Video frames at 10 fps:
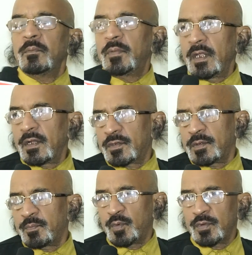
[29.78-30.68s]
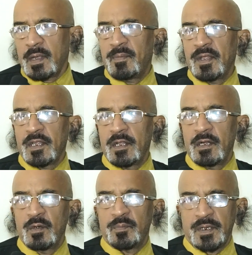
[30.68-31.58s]
బీఆర్ఎస్ ఇప్పుడు
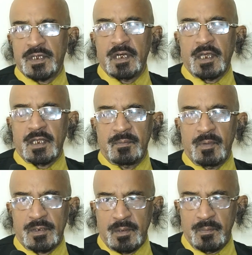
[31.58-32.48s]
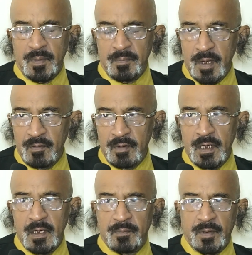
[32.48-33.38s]
సమాధానాలు ప్రశ్నలు కాదు మా అసలు మేము
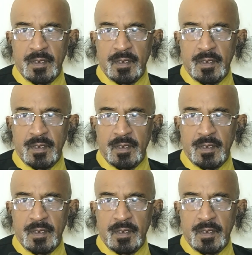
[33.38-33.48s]
వెళ్ళిన